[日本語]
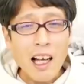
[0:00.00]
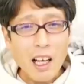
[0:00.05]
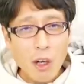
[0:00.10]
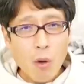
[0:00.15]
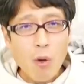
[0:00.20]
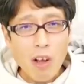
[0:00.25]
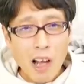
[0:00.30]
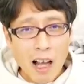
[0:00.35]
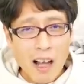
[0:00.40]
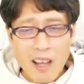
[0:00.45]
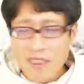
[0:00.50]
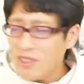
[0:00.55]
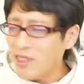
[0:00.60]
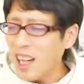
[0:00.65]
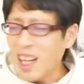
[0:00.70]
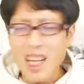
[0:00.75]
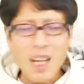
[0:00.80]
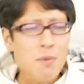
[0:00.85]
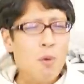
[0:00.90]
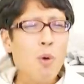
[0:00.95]
かろうが
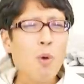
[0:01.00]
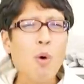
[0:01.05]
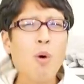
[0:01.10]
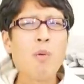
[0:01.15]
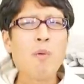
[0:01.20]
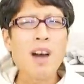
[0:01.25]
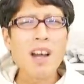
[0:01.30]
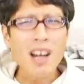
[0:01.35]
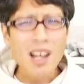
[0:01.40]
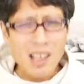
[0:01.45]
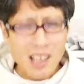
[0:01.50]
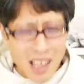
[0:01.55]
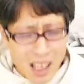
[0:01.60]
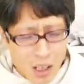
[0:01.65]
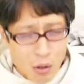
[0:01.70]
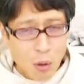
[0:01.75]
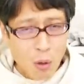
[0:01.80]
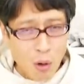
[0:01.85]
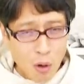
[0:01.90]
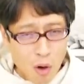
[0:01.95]
誰も困らな
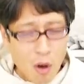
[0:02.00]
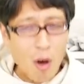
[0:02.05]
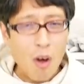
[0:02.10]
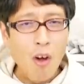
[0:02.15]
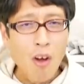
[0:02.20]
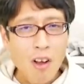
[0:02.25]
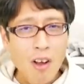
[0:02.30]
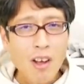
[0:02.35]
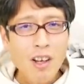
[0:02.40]
いのよ。